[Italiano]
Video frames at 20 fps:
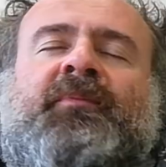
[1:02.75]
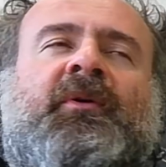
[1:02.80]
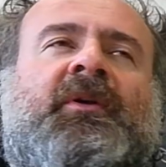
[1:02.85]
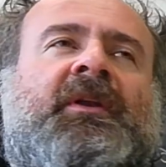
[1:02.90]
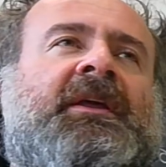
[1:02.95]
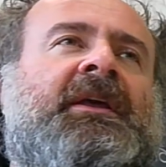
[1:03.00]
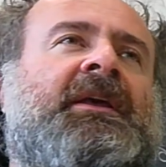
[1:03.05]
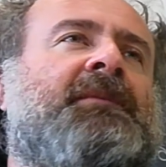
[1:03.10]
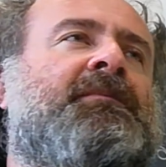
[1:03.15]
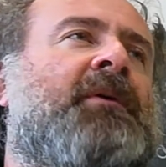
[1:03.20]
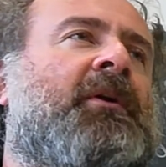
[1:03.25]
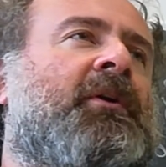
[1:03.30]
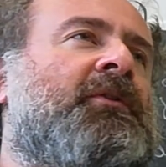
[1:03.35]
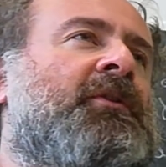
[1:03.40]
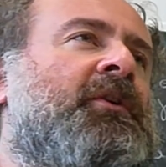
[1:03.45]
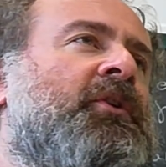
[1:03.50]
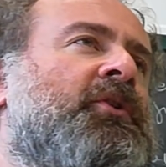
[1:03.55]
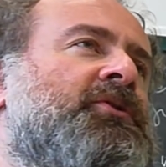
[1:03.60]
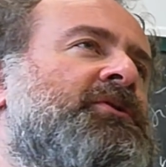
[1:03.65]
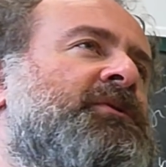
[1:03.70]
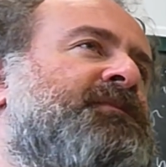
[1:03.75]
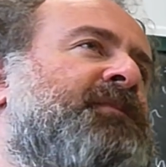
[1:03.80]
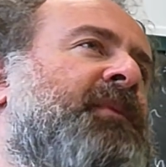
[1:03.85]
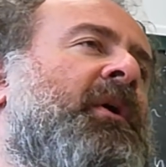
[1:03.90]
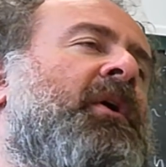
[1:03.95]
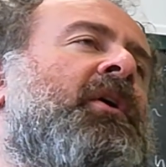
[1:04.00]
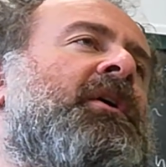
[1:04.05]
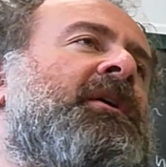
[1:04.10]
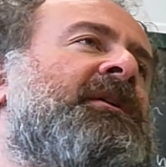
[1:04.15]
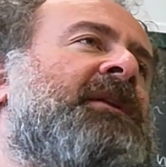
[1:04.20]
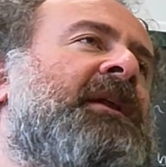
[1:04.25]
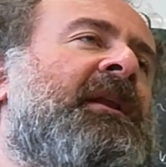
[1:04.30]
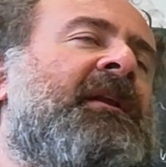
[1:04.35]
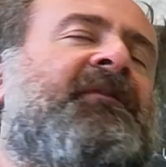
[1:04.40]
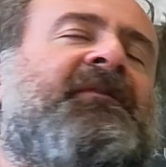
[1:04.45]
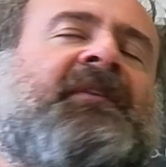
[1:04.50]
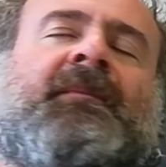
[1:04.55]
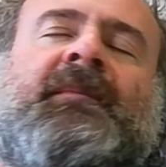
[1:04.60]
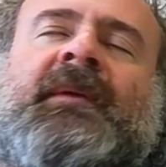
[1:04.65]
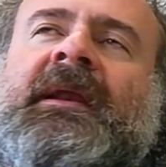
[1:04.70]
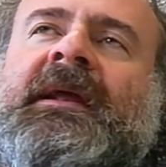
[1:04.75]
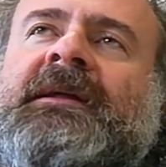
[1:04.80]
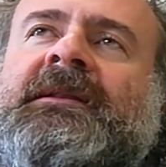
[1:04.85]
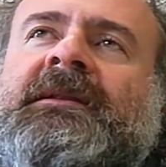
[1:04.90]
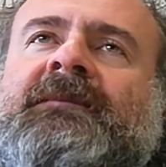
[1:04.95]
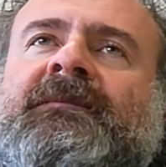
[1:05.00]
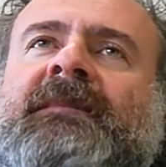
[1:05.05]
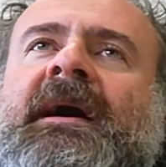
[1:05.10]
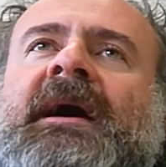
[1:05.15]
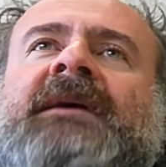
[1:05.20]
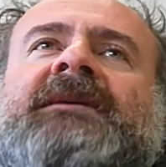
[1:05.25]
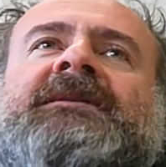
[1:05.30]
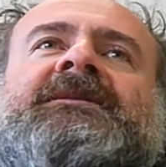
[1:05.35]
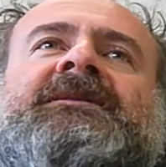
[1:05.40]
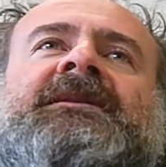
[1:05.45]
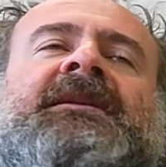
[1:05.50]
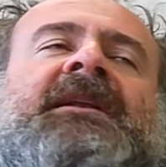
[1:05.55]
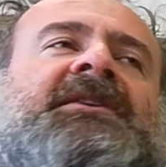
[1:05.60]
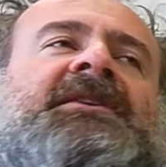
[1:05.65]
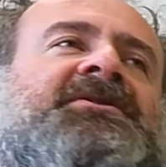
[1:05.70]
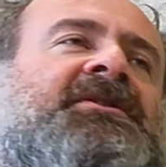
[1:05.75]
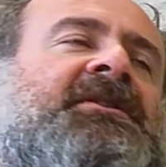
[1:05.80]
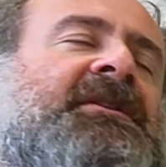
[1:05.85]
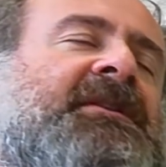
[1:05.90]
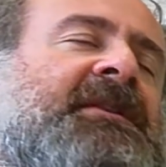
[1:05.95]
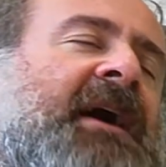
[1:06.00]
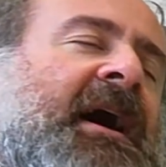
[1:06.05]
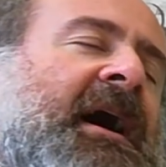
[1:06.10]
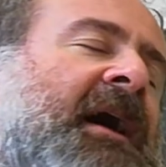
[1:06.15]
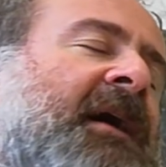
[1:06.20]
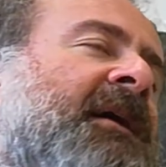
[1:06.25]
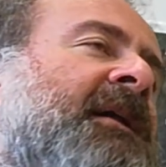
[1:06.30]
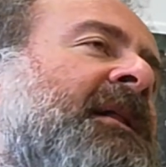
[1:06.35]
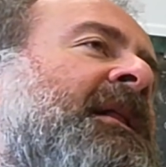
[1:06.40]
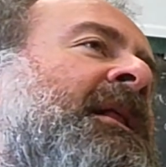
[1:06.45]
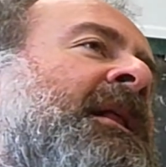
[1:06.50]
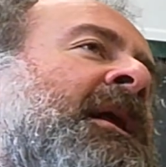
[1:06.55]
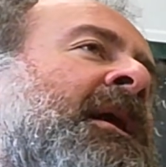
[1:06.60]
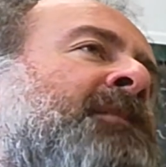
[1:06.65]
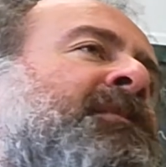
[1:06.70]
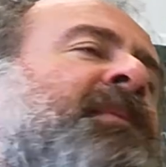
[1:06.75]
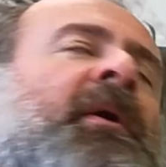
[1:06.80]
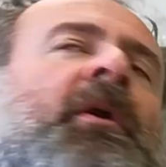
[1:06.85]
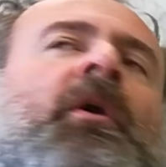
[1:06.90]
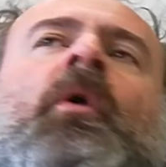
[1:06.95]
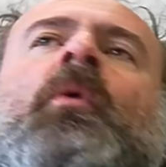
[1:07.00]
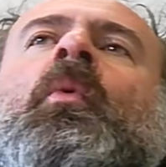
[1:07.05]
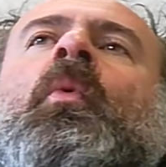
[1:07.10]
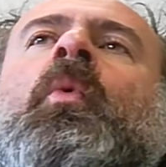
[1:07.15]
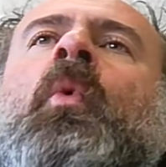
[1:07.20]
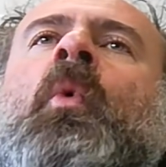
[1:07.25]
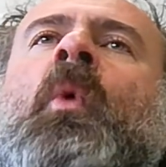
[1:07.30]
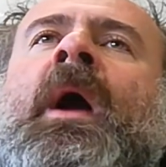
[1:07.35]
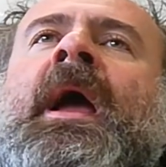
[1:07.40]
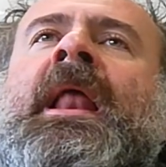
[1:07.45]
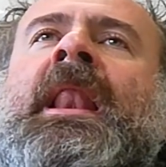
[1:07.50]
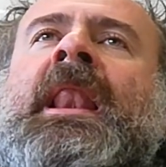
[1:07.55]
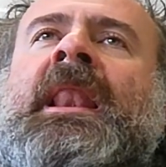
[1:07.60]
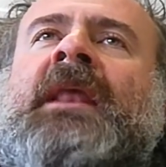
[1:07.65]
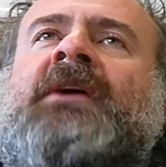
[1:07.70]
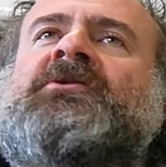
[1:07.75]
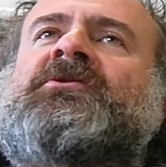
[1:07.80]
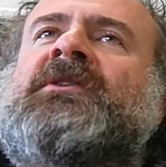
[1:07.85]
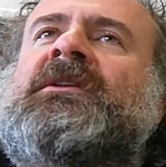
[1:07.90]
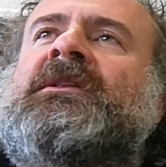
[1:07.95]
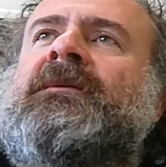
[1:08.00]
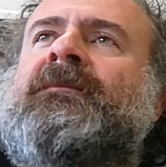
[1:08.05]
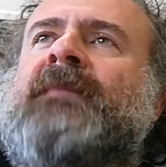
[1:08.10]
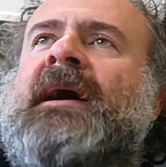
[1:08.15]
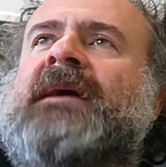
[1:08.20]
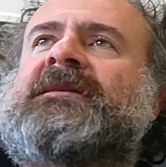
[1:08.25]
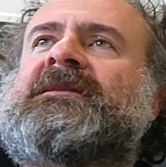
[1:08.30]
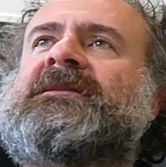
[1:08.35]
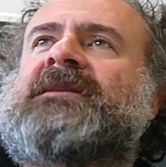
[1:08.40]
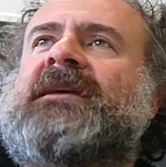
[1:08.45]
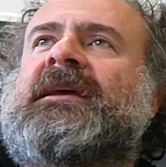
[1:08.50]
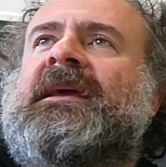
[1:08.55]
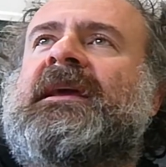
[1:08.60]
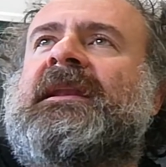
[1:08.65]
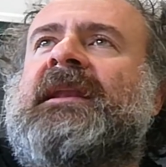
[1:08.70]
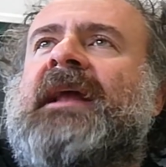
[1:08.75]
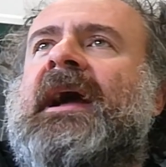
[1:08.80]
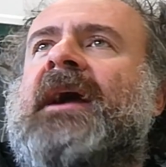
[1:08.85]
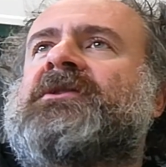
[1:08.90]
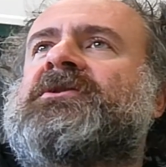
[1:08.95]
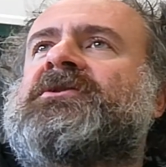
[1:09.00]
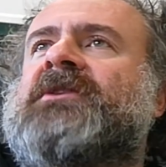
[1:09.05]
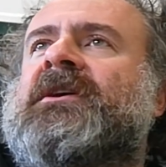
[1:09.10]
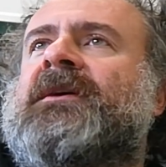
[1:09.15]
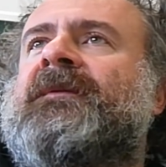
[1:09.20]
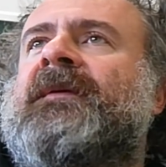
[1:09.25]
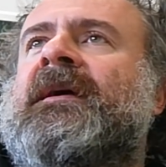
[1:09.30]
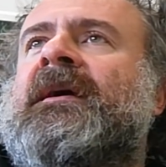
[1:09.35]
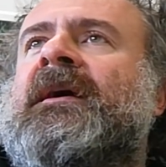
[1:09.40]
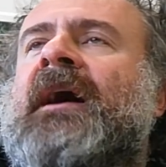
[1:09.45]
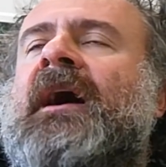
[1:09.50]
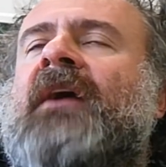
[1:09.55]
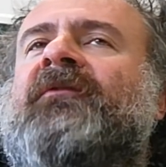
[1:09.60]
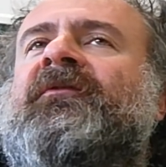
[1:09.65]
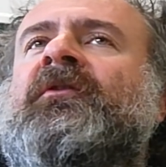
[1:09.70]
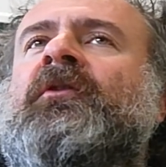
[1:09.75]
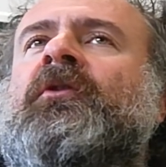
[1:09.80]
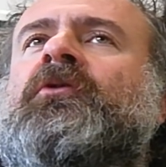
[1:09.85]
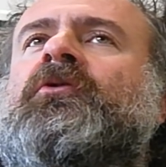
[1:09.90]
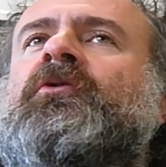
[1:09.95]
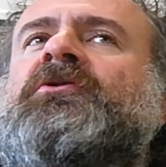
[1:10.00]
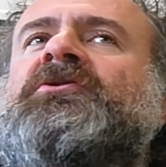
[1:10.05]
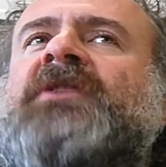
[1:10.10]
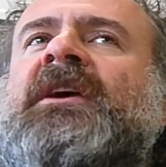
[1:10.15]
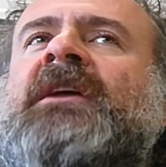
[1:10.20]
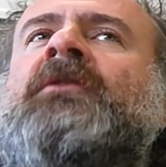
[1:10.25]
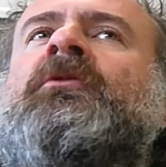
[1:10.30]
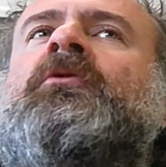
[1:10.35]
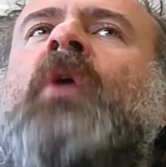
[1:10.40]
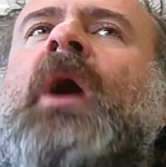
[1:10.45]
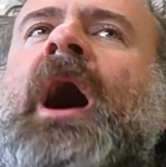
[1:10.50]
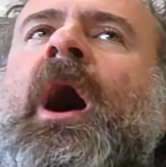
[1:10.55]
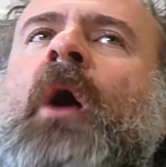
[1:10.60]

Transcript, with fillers: libero, dello sport, della fabbrica di massa, della città, però quella società di massa che nasce a fine Ottocento ha